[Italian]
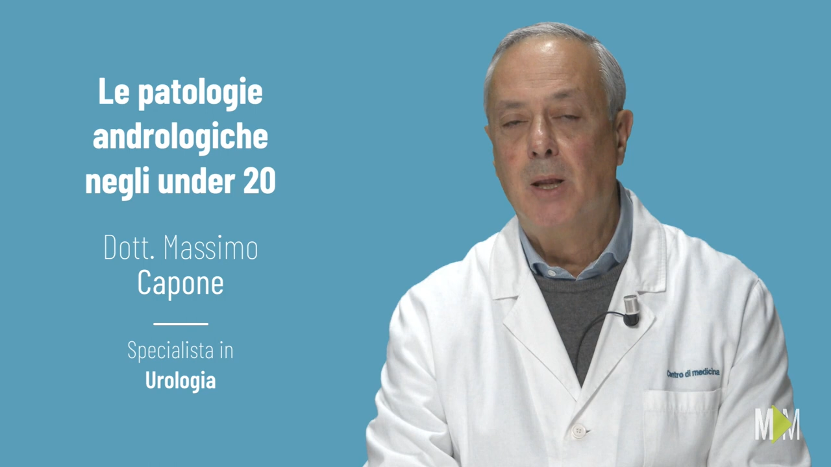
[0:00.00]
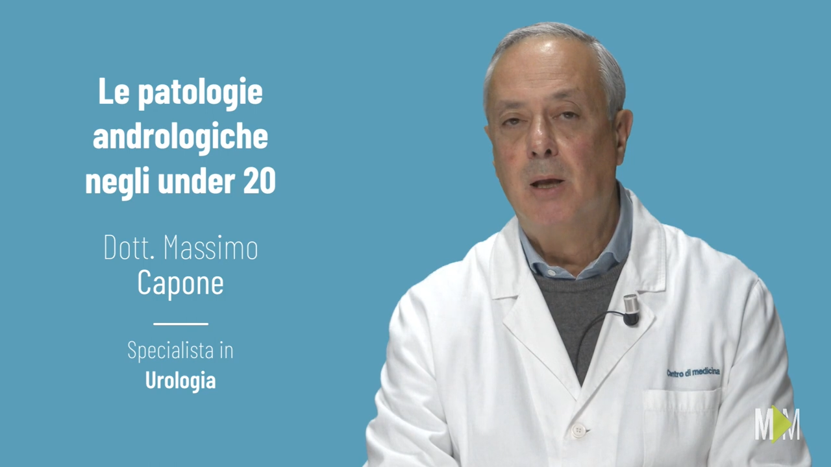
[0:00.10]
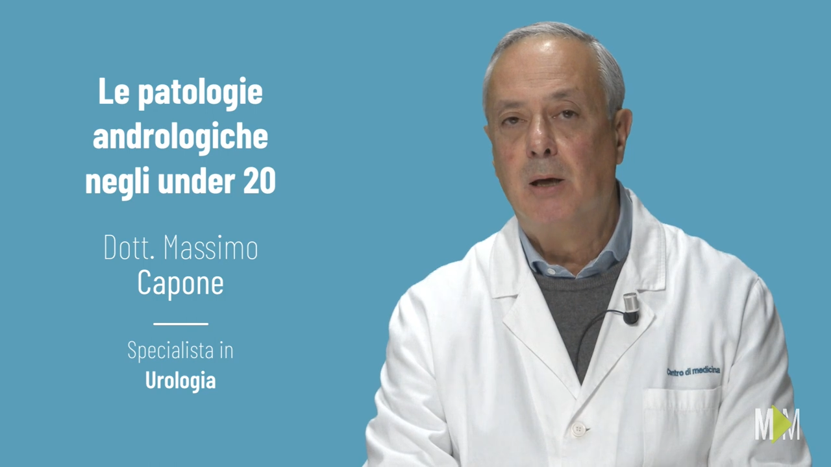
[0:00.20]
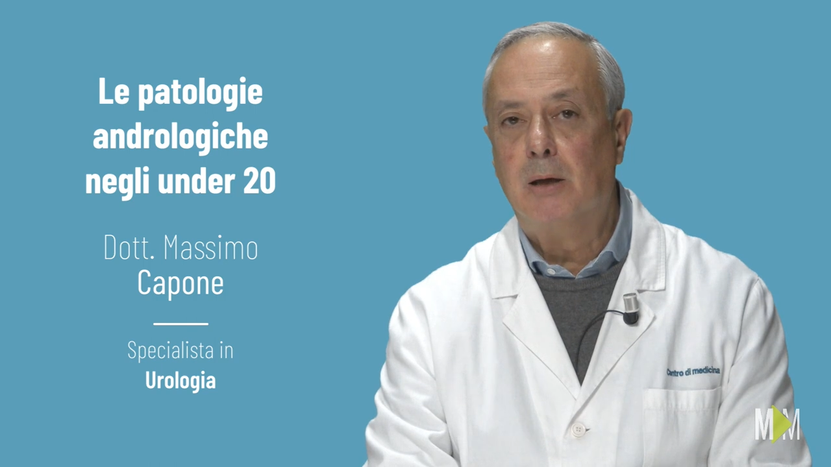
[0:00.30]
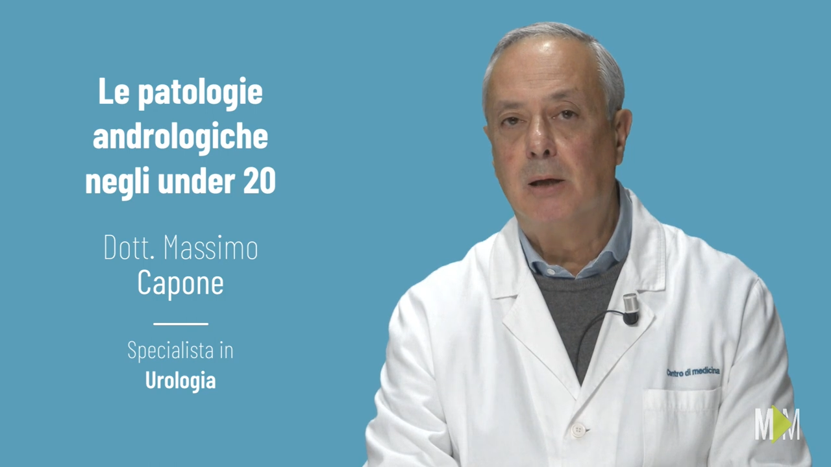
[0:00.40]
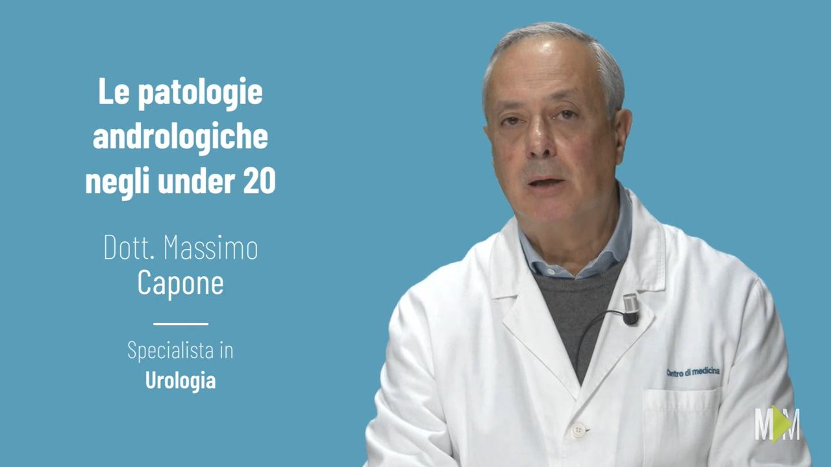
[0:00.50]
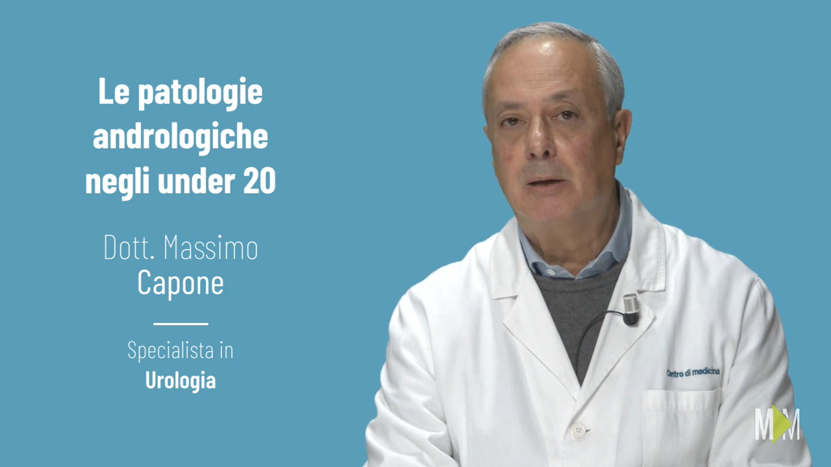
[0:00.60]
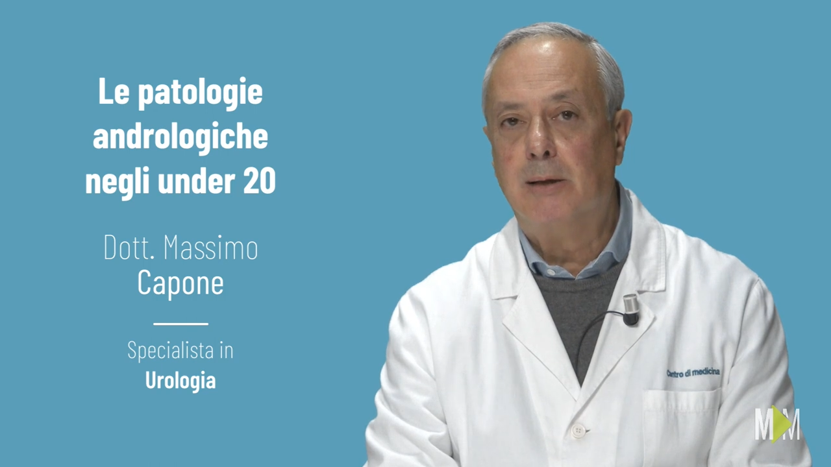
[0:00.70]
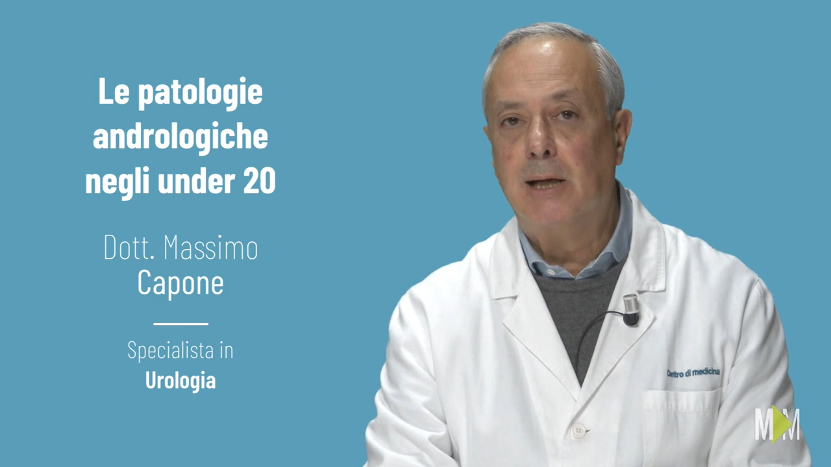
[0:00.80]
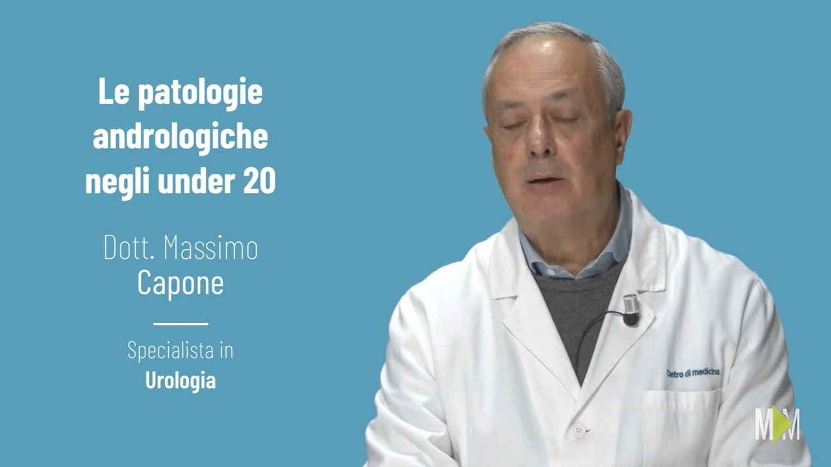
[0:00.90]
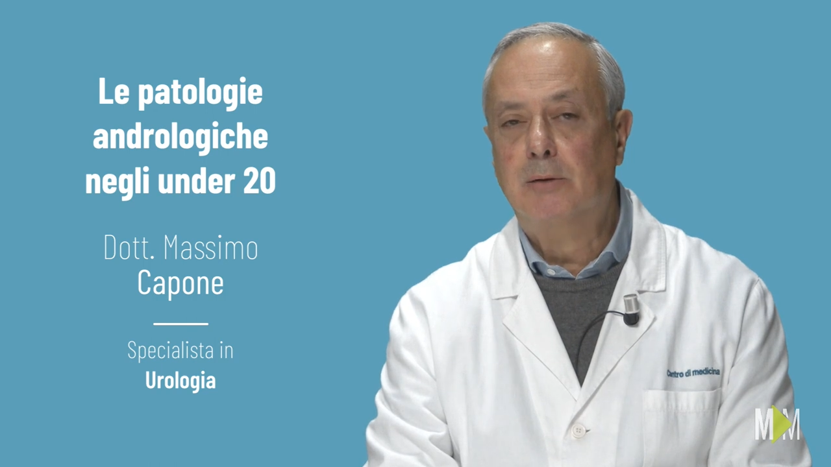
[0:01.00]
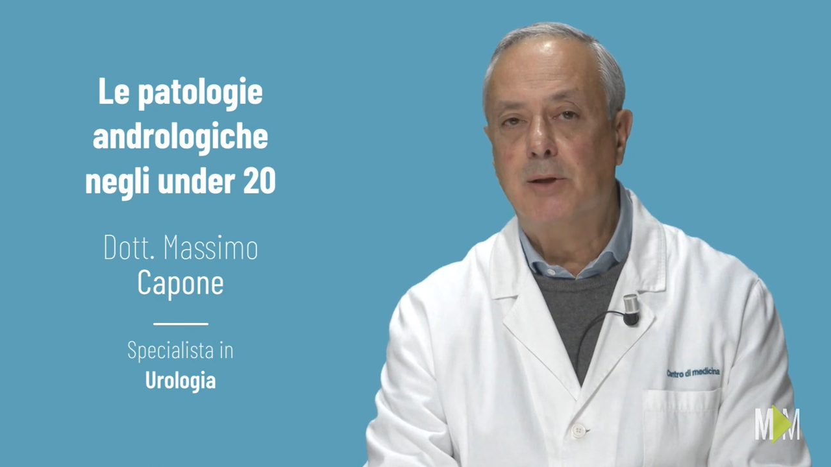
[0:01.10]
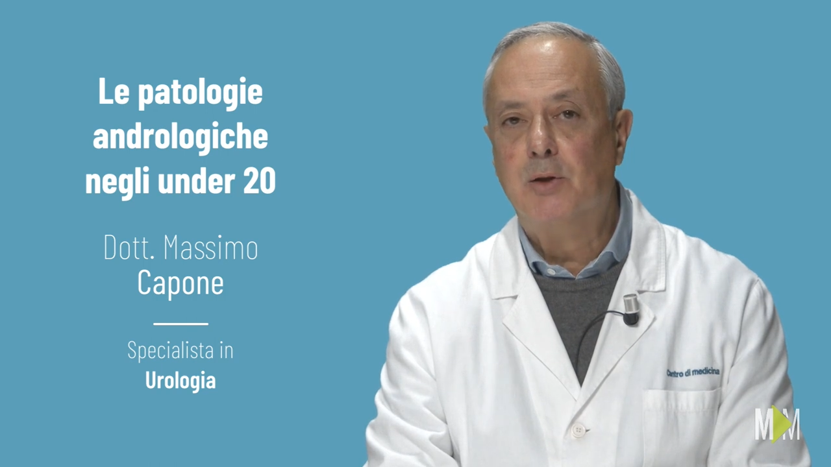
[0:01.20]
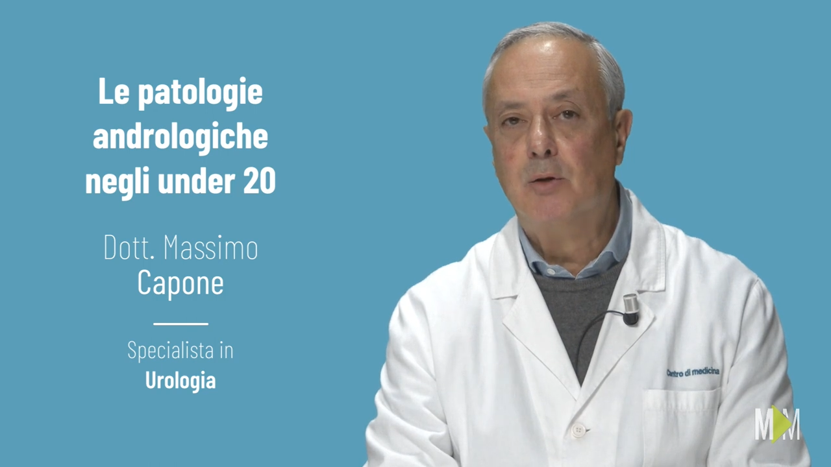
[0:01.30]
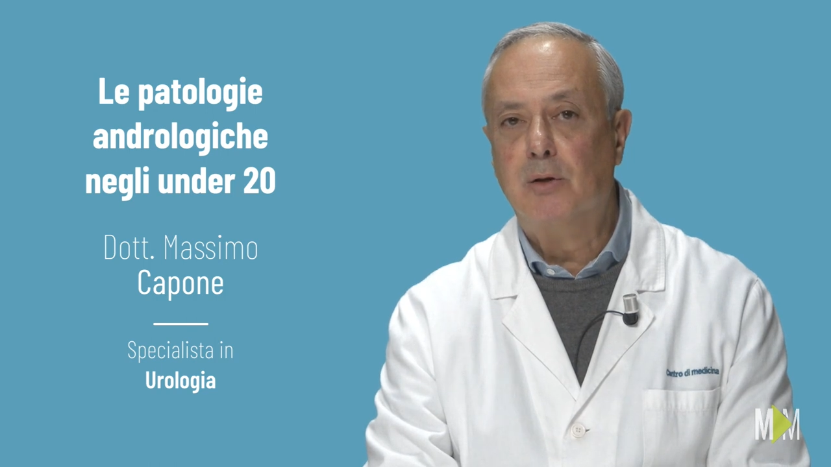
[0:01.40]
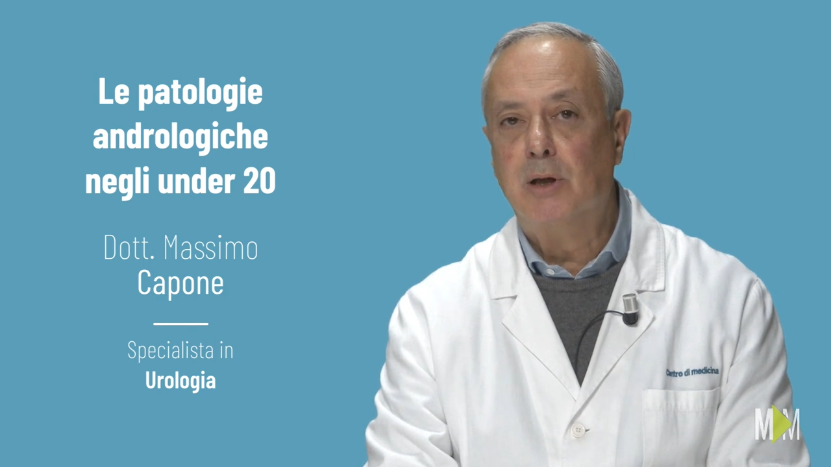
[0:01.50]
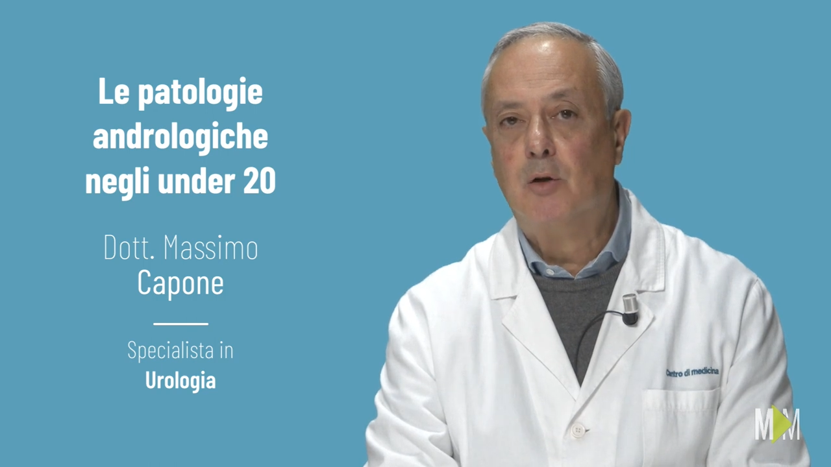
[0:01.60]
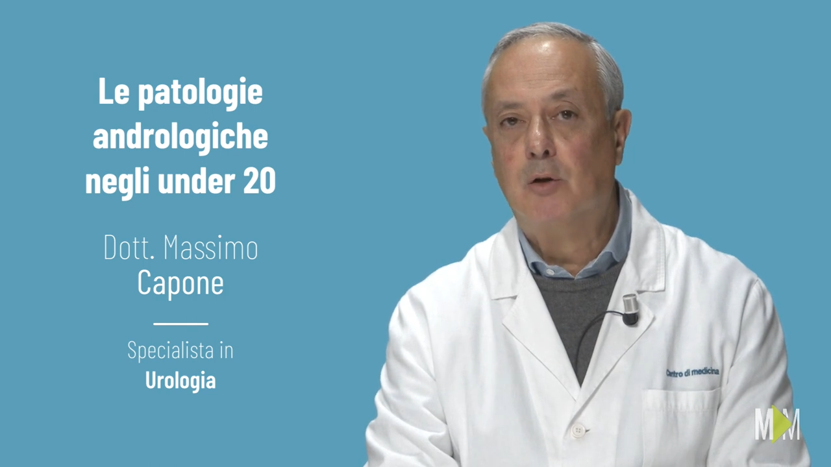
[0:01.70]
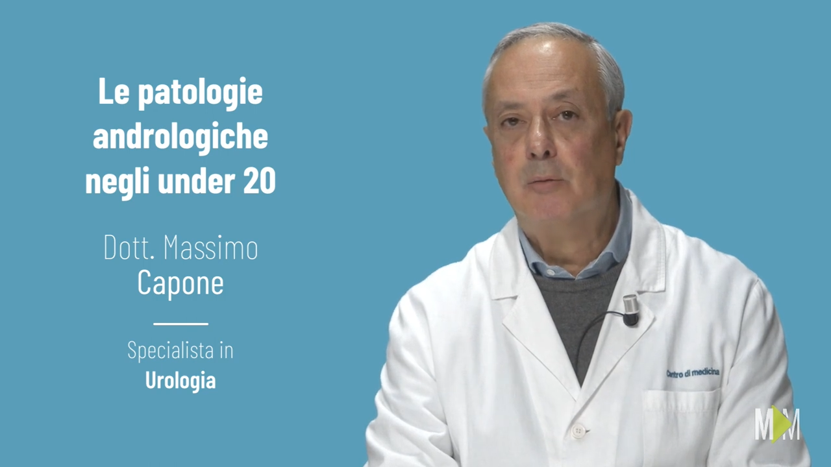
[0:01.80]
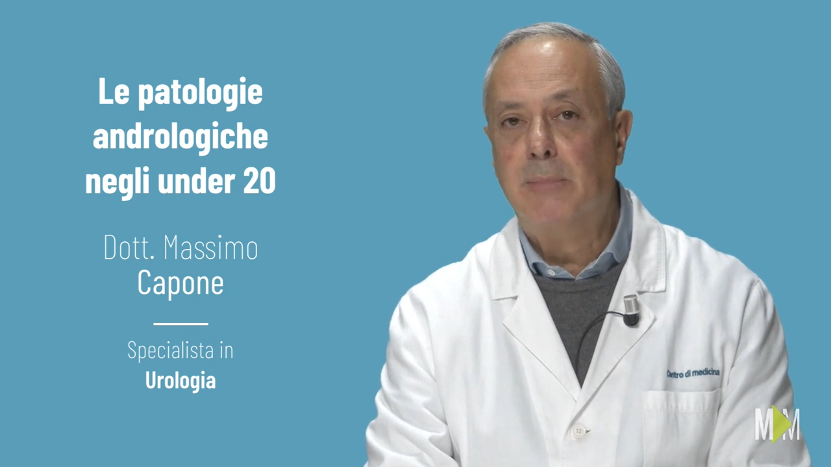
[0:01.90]
eh, delle condizioni
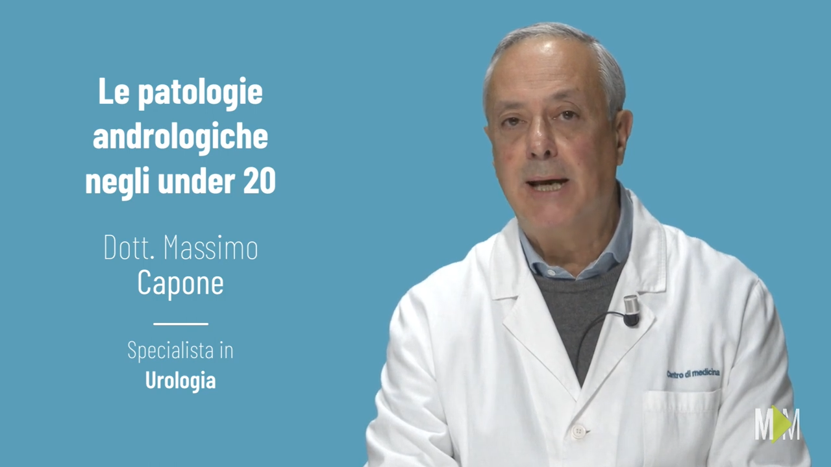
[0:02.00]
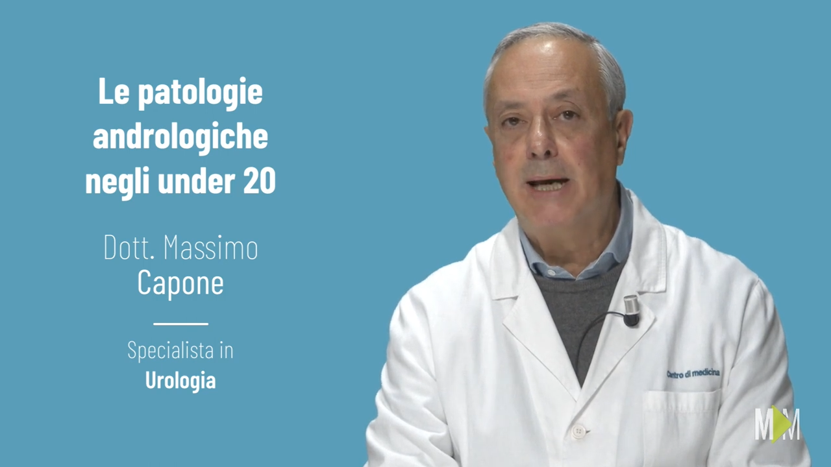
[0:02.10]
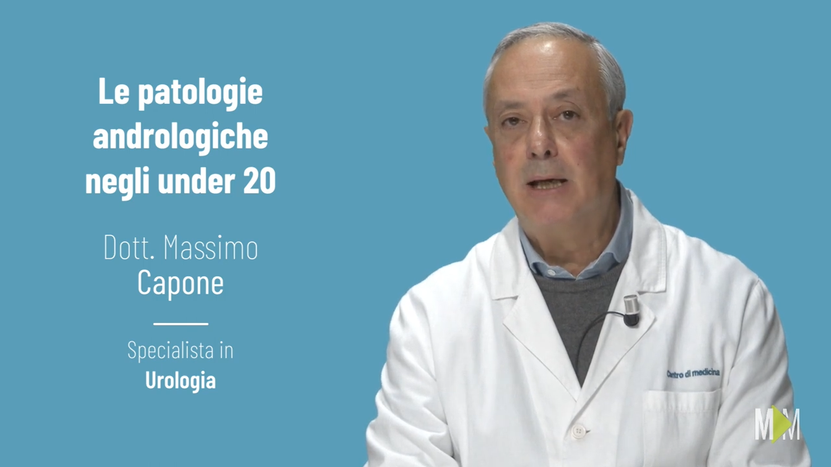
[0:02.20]
come